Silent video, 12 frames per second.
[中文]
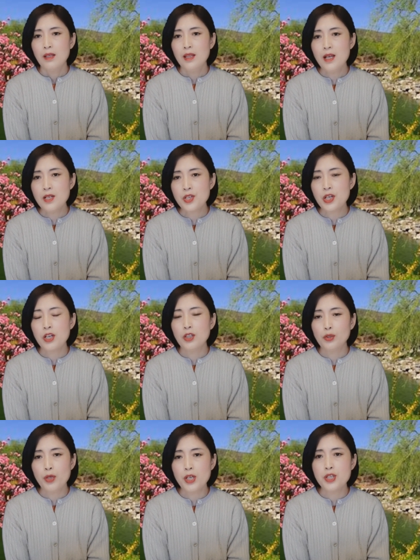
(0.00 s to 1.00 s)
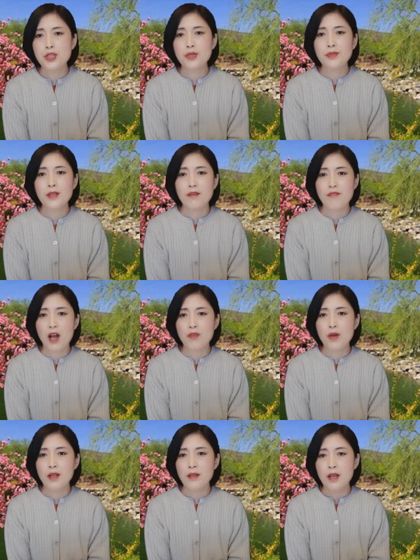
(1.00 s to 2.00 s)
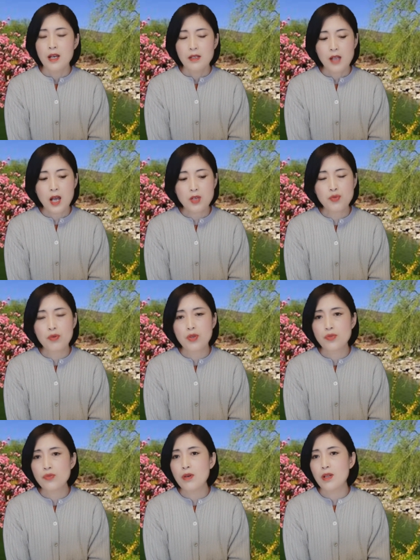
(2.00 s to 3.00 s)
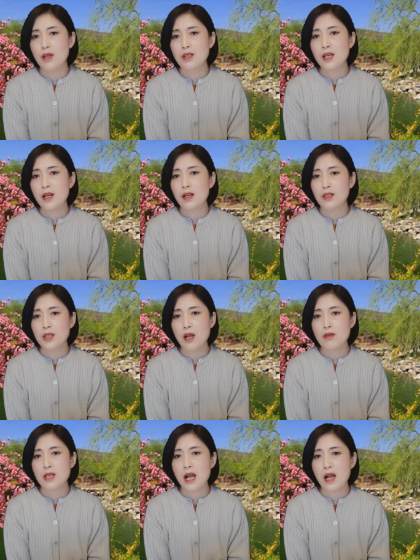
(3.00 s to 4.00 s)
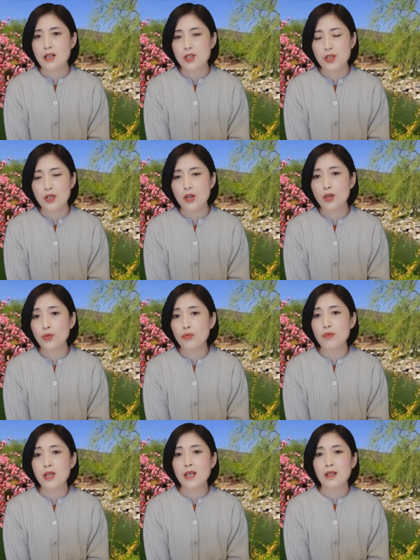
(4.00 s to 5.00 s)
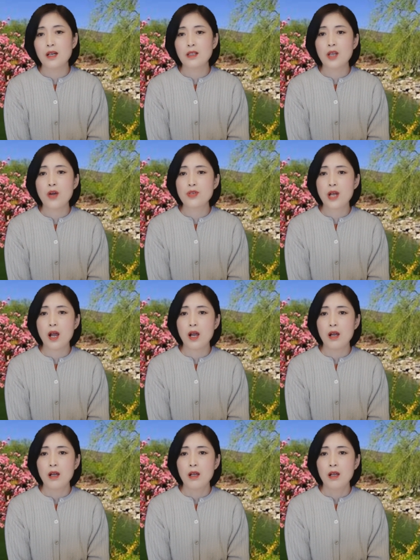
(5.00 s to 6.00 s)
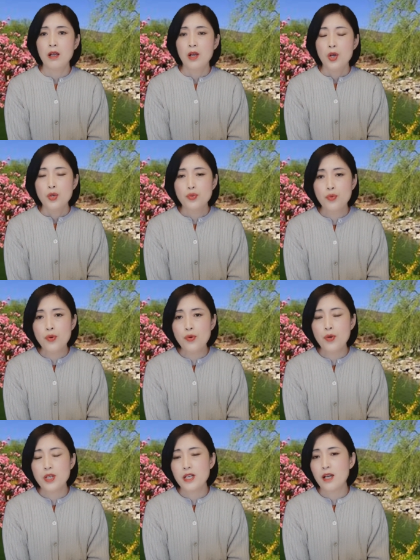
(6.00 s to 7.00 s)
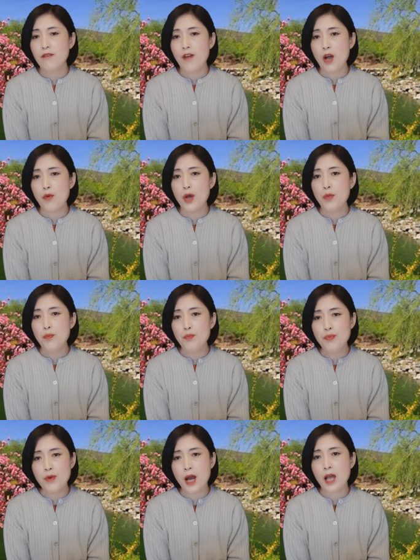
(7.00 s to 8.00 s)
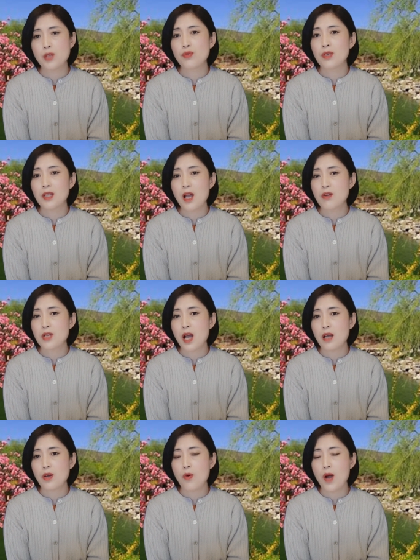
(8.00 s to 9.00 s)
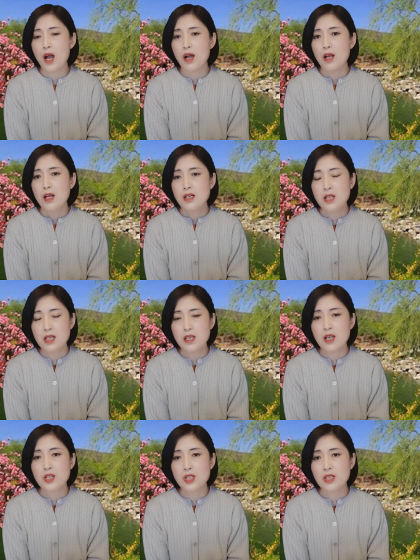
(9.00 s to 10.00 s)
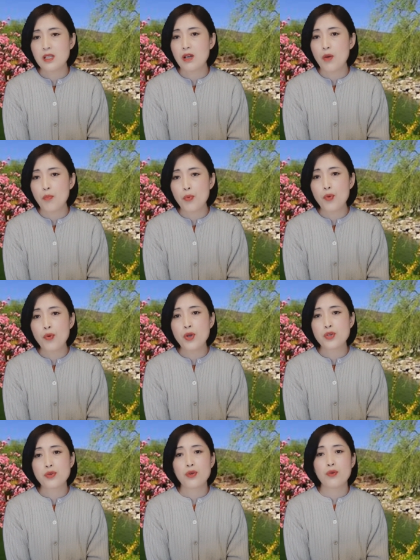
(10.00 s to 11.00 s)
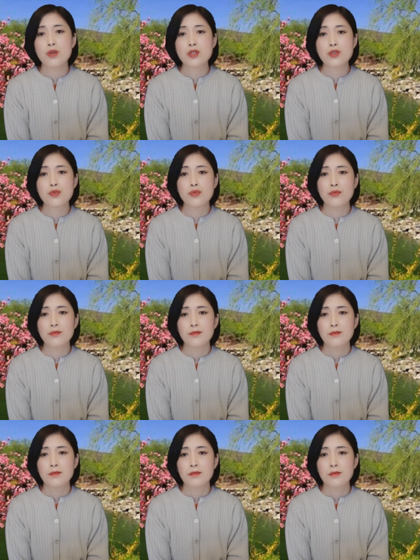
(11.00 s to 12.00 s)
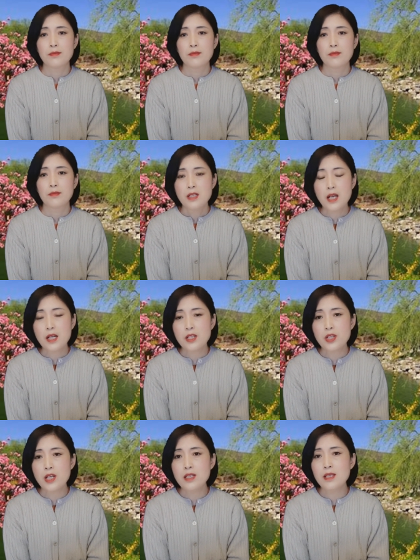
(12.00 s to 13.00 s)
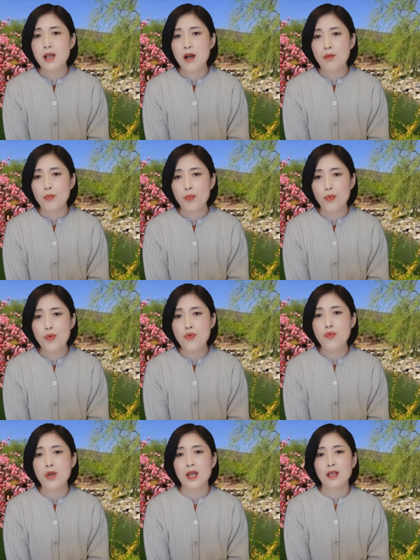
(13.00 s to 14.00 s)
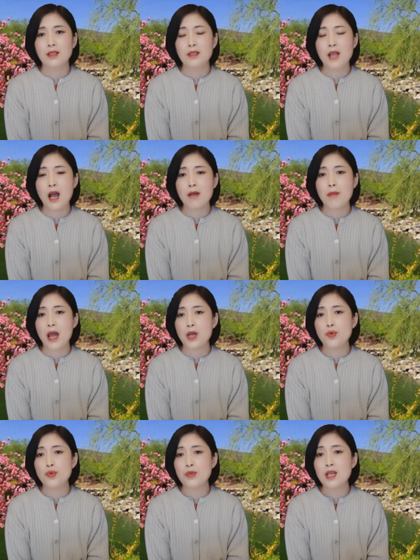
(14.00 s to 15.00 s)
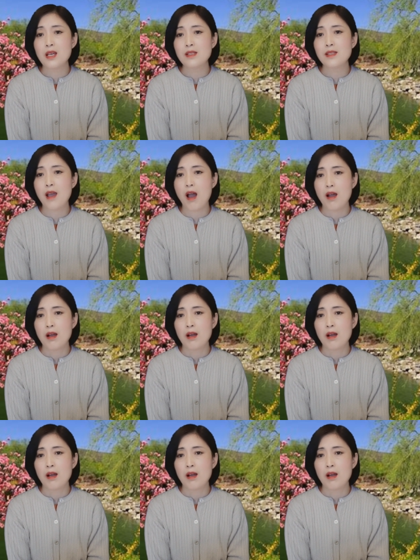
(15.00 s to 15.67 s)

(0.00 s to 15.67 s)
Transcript: 那这个退休的法官，他所做的这个调查是一个独立的调查。如果这个法官不来做调查的话，这件事情不会水落石出，这个真相不会大白于天下，